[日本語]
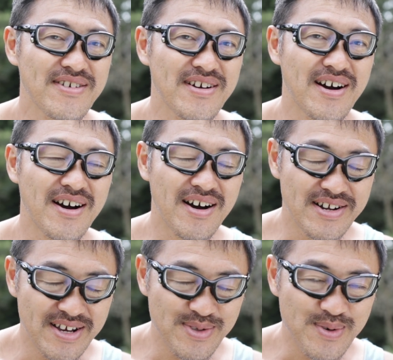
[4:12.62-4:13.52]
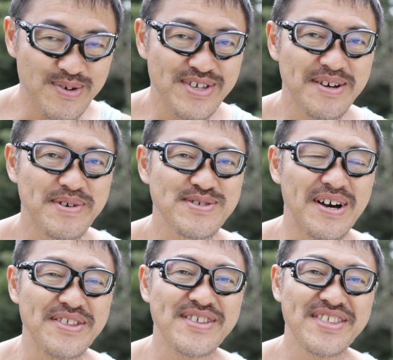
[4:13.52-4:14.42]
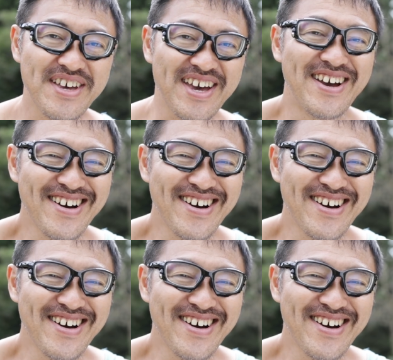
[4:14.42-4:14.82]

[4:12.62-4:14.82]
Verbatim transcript: いやー、ありがとうございます、あんなね。